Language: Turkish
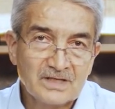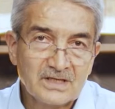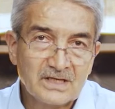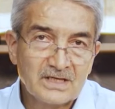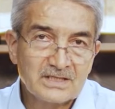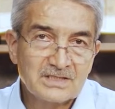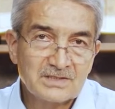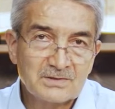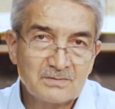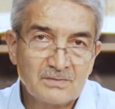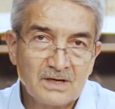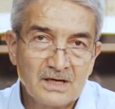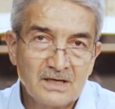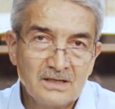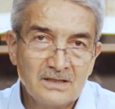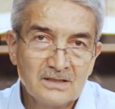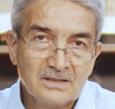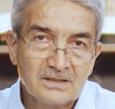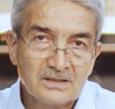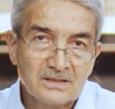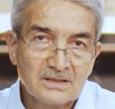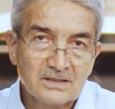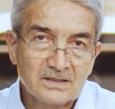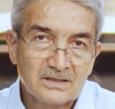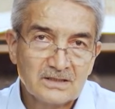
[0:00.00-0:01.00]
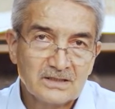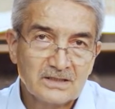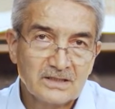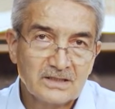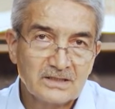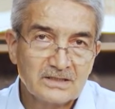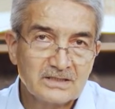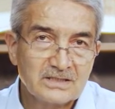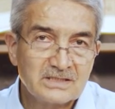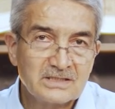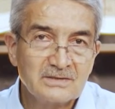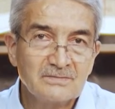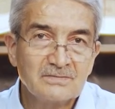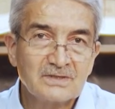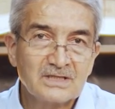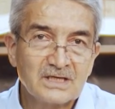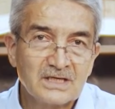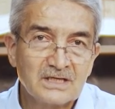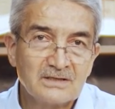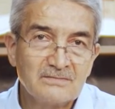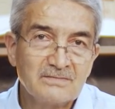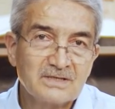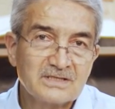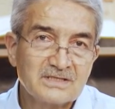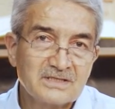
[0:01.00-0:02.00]
Esma e, isim
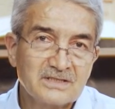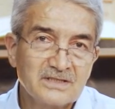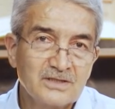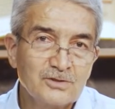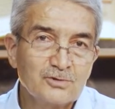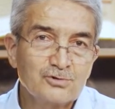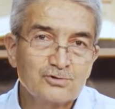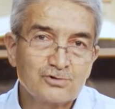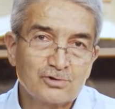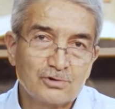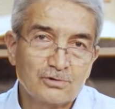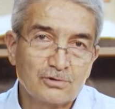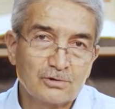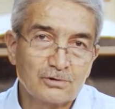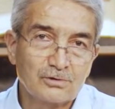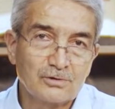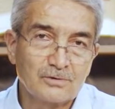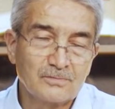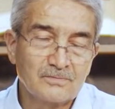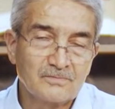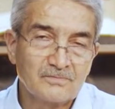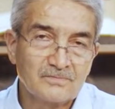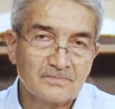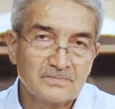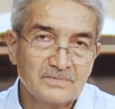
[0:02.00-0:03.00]
kelimesinin çoğulu.